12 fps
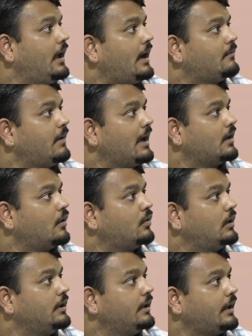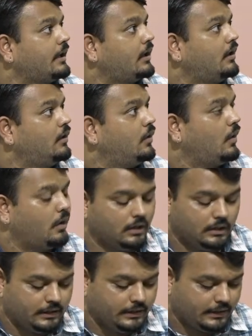एंड बैकग्राउंड क्लियर है क्या ऑल
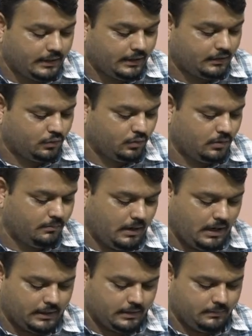क्लियर है तो हम आगे